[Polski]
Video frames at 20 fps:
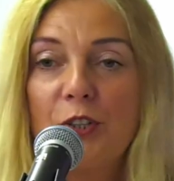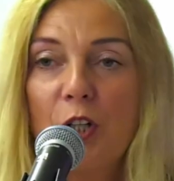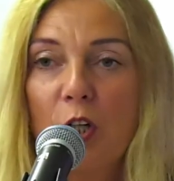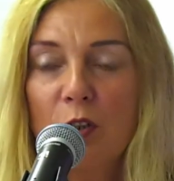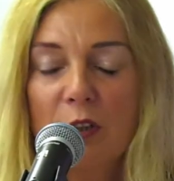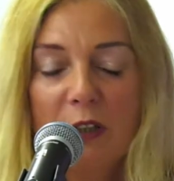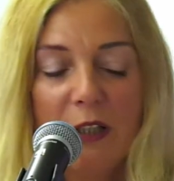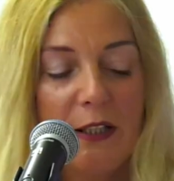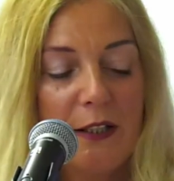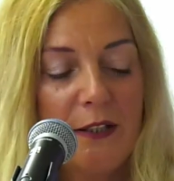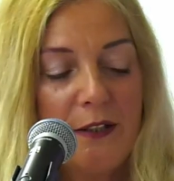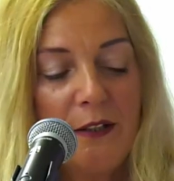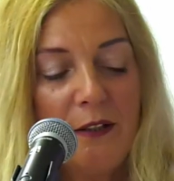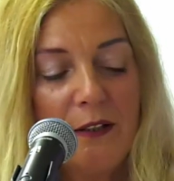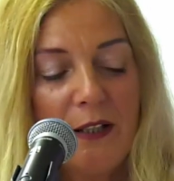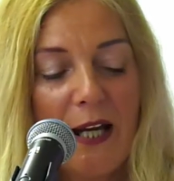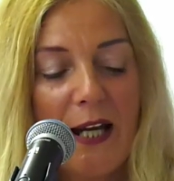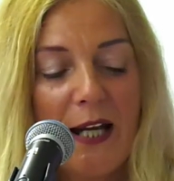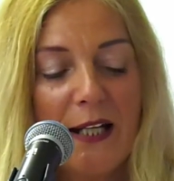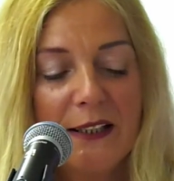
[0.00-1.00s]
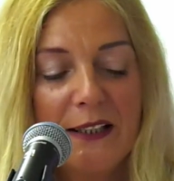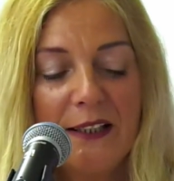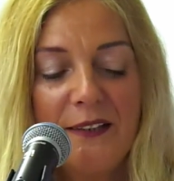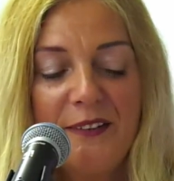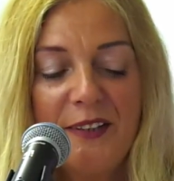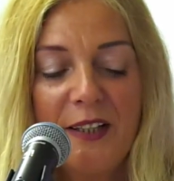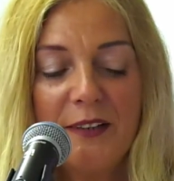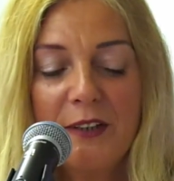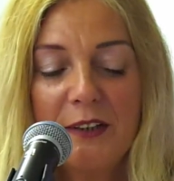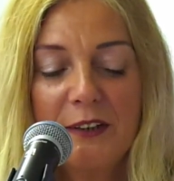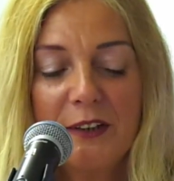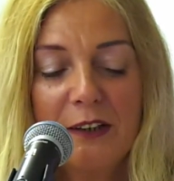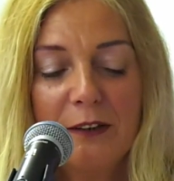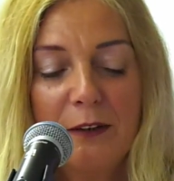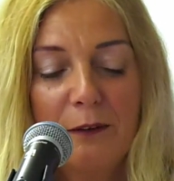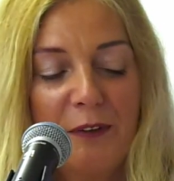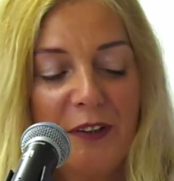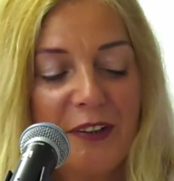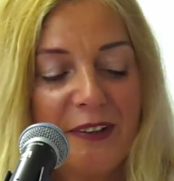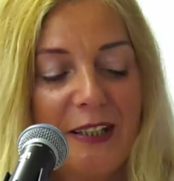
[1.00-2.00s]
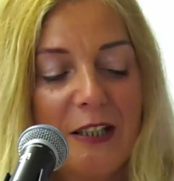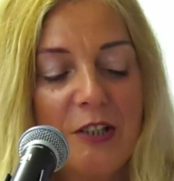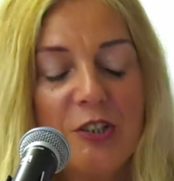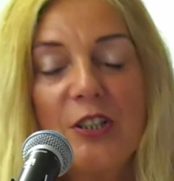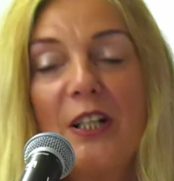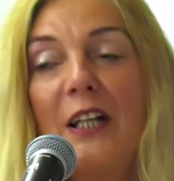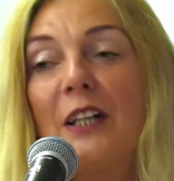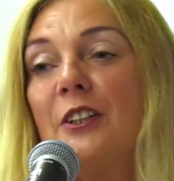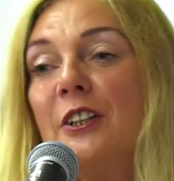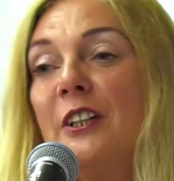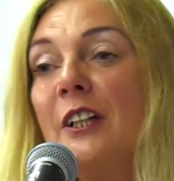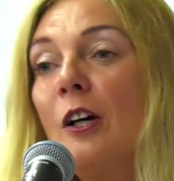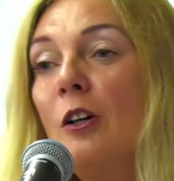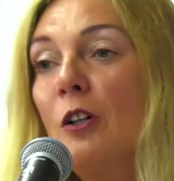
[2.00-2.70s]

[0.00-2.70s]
Joker, Agencja Detektywistyczna i